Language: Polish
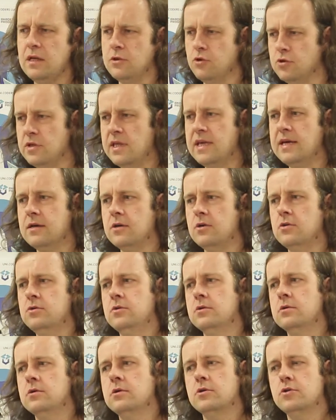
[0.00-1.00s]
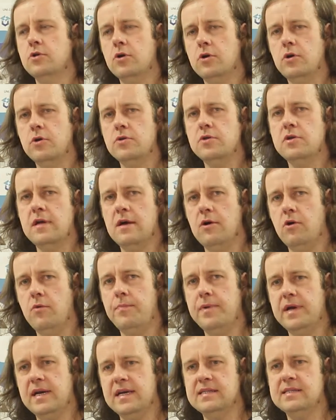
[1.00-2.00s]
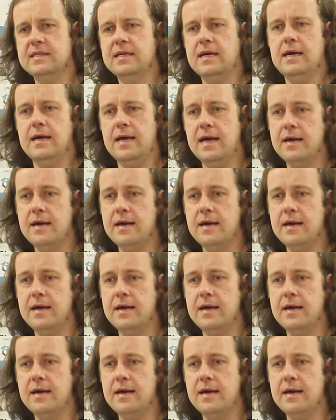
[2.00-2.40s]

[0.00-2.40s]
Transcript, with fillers: Do tego dochodzi operacja